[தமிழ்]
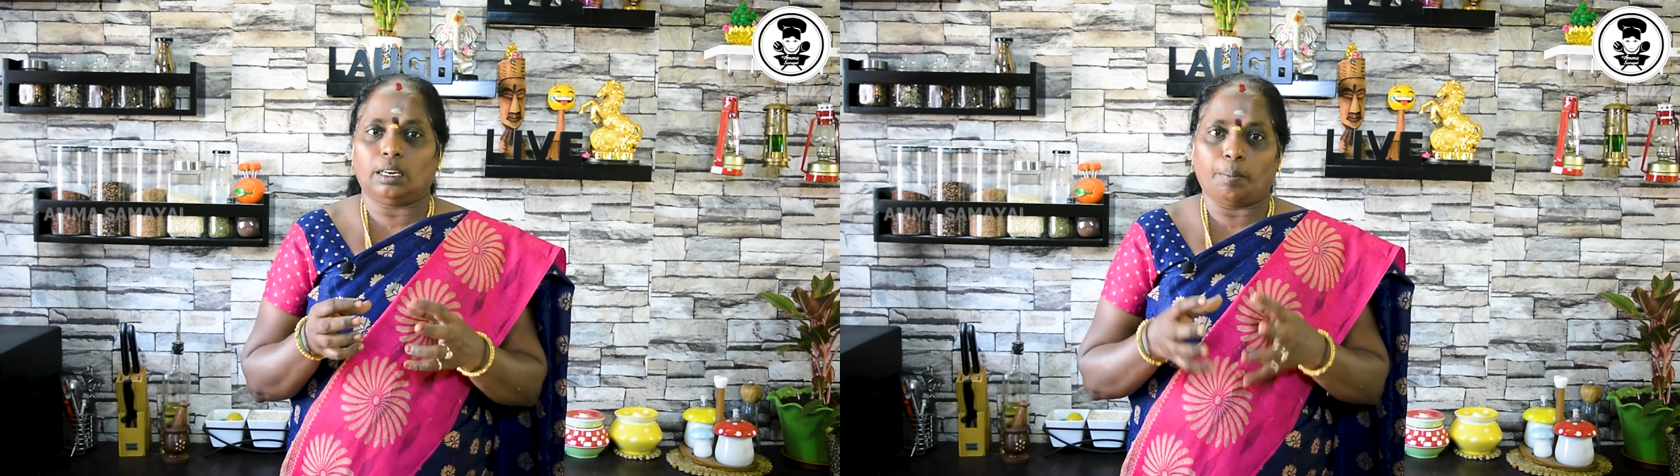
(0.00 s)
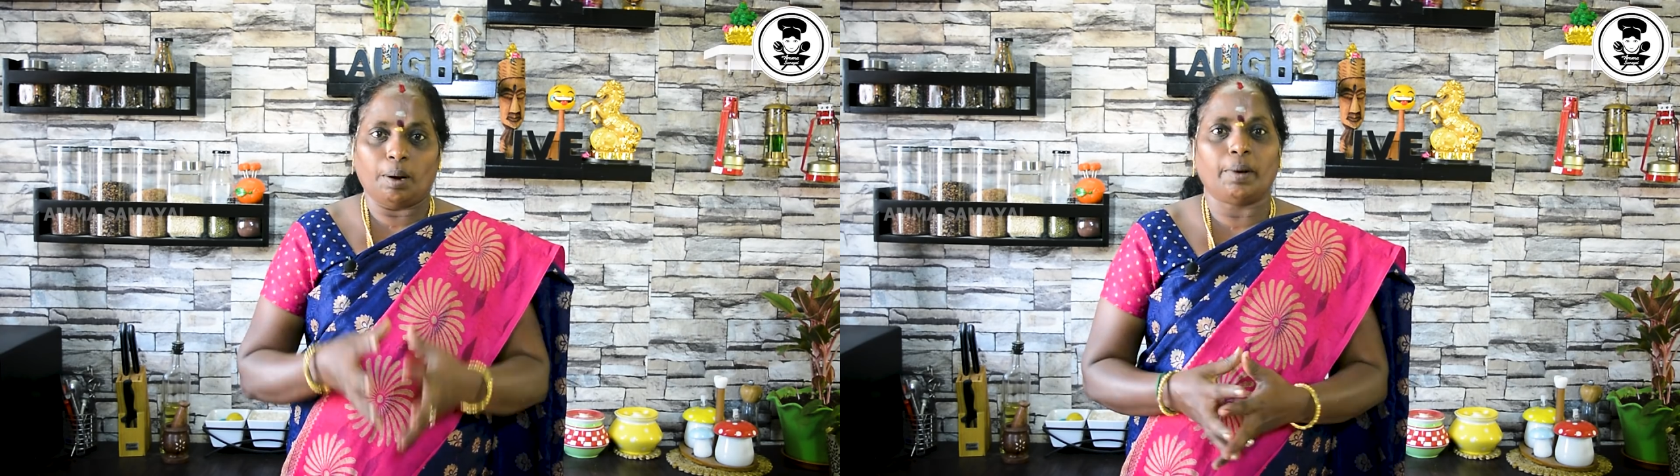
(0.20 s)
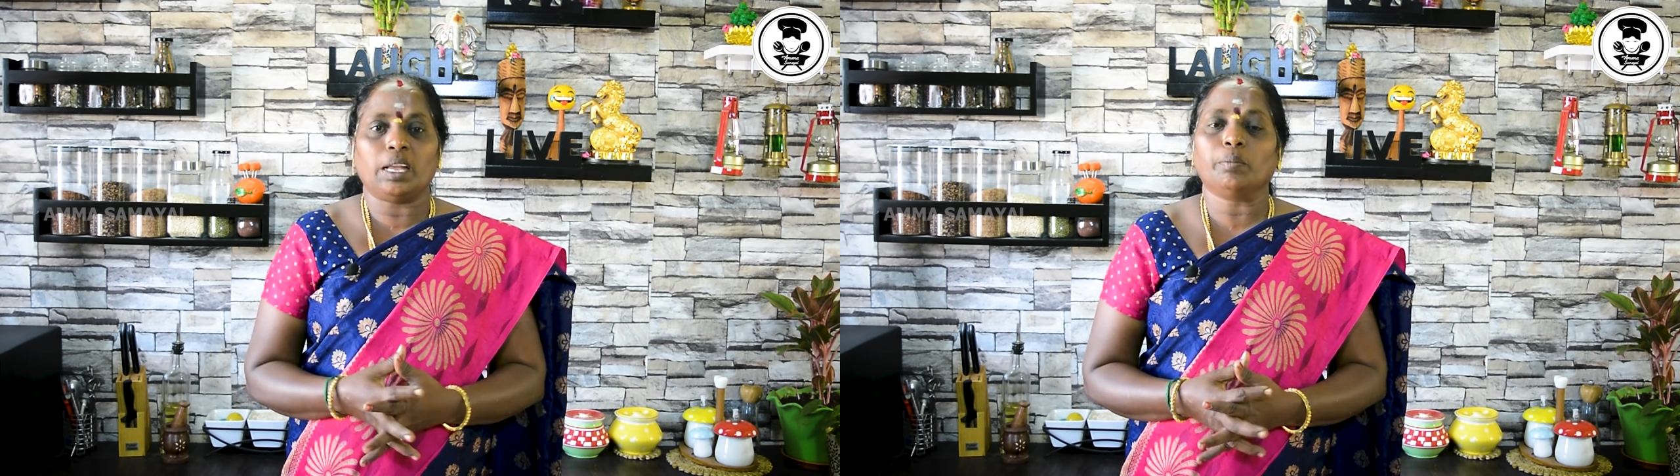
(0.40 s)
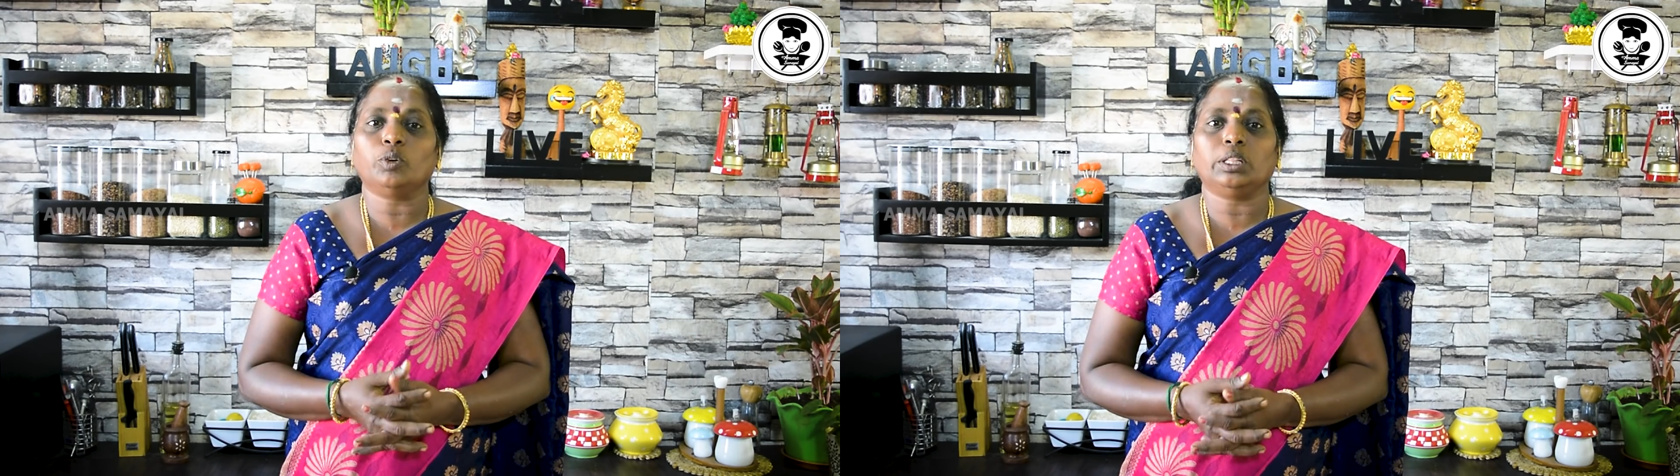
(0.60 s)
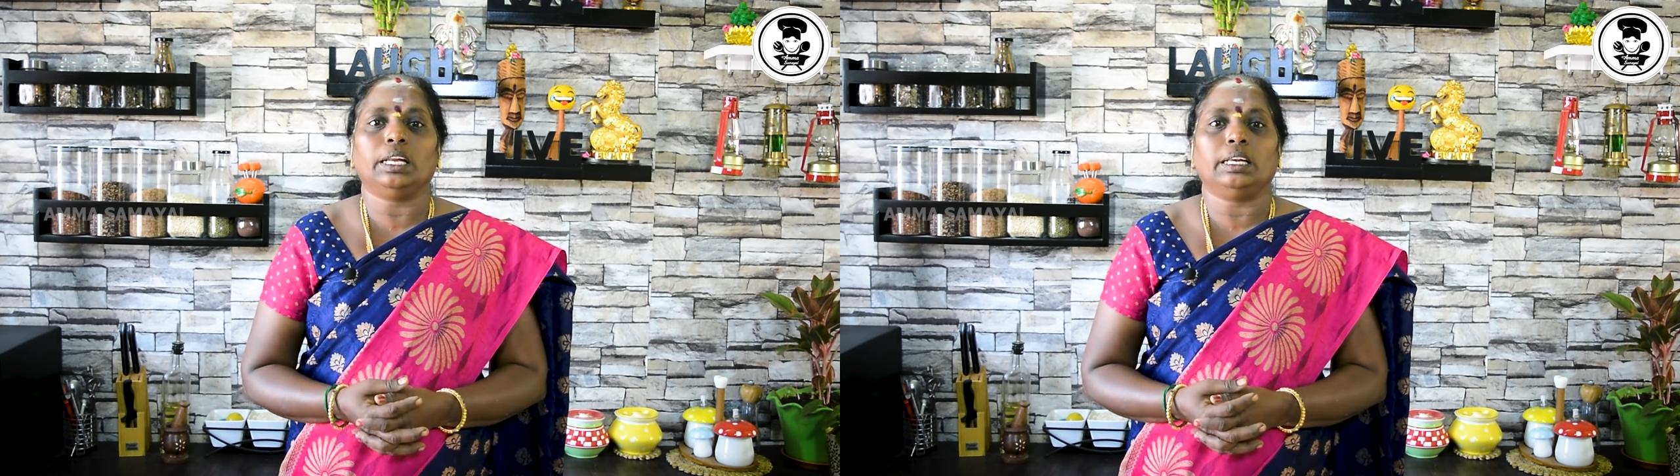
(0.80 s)
நம்மளை
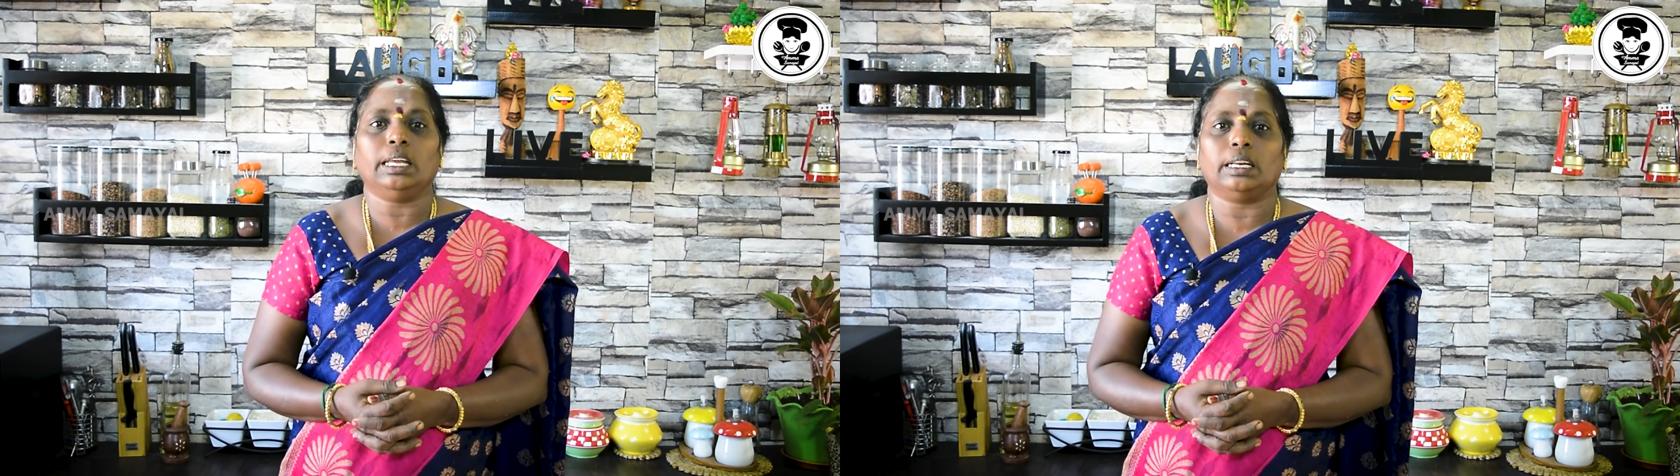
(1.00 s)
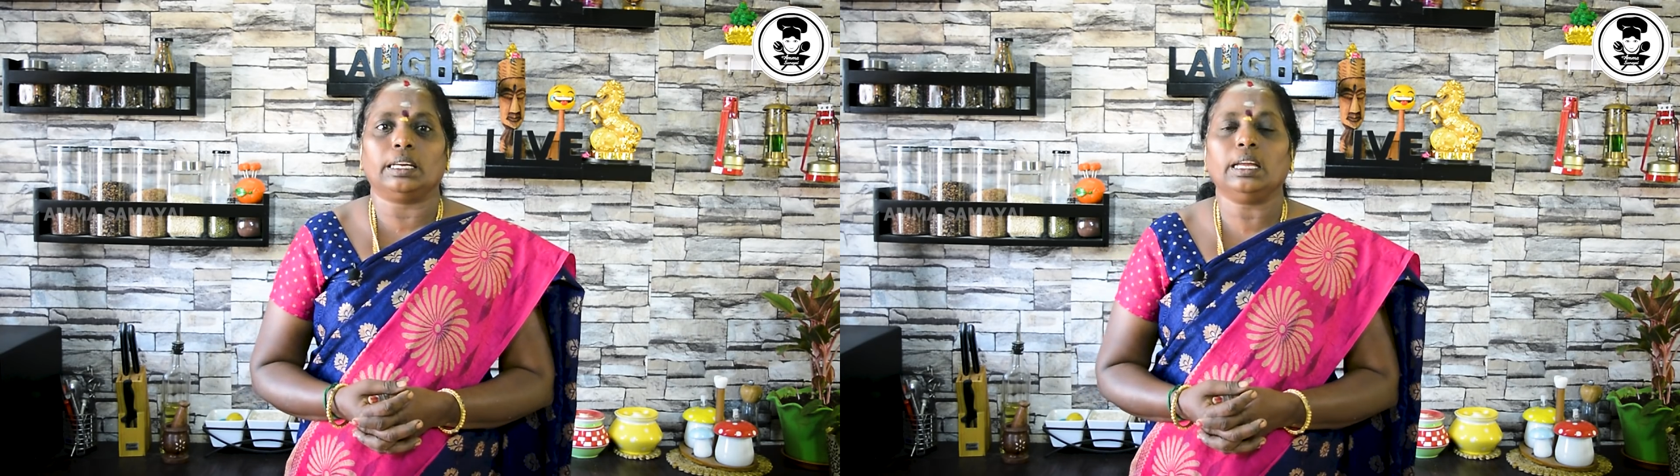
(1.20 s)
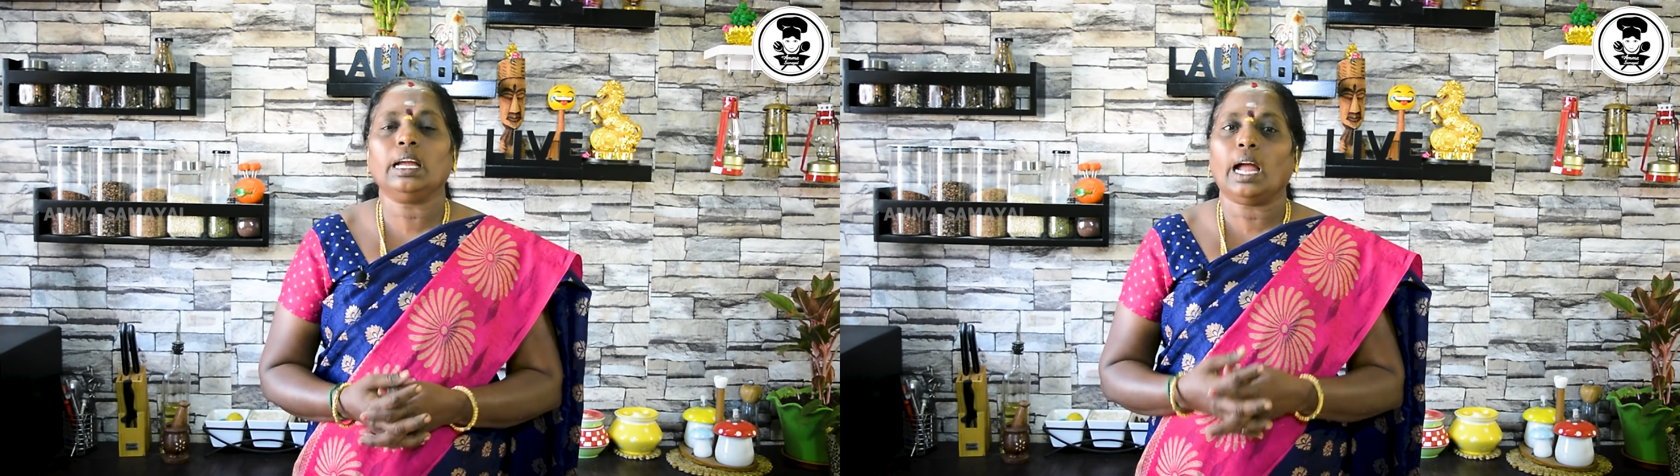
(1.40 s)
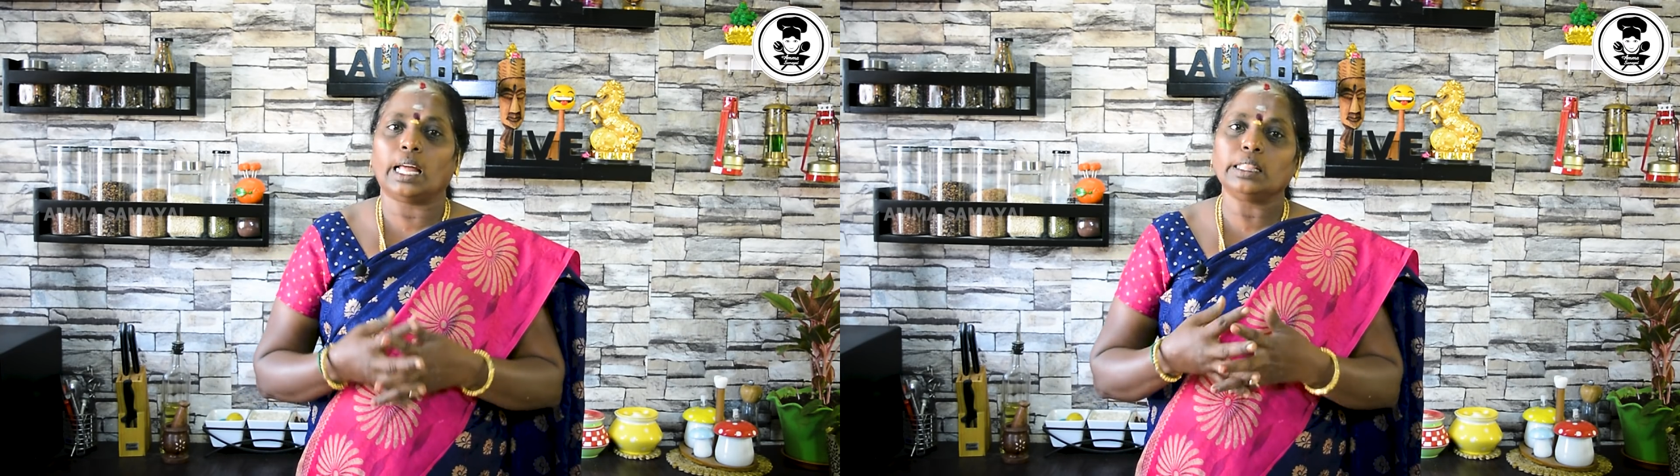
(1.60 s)
பயமூர்த்திக்கிட்டே இருக்குது